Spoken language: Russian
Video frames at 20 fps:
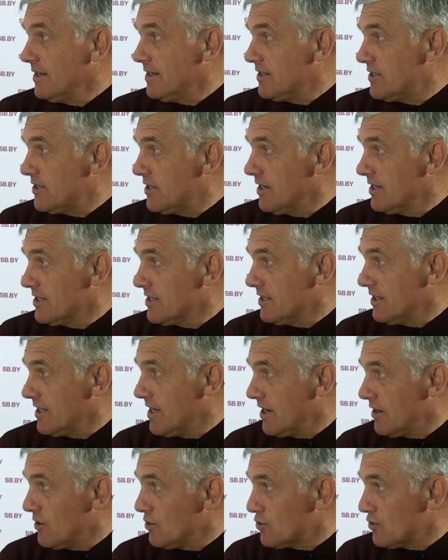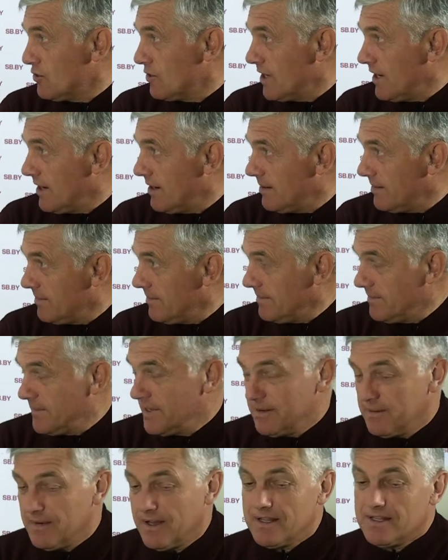срезанная кожура. А.
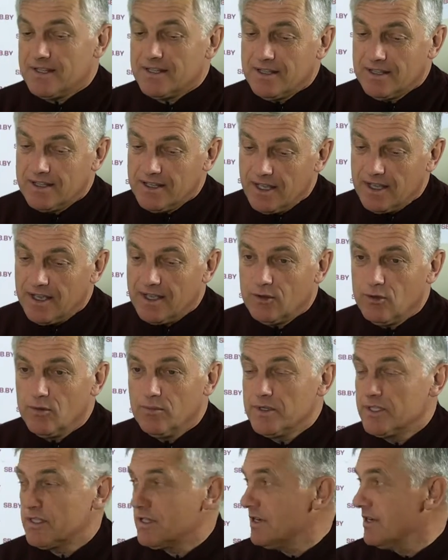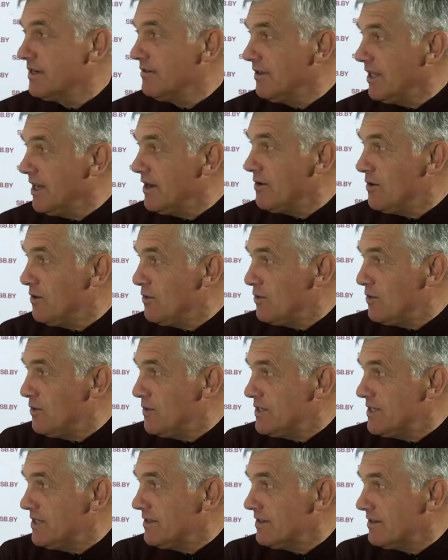Понимаете, тогда оно быстрее влага
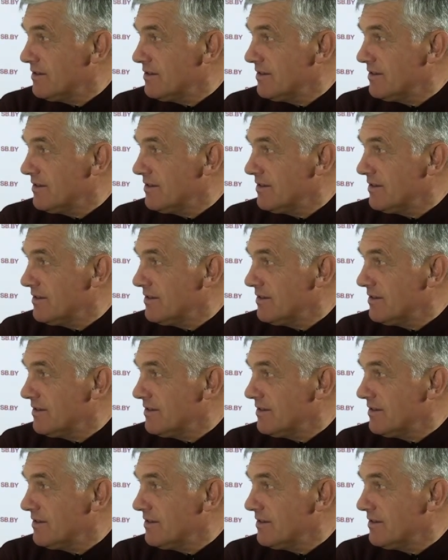уходит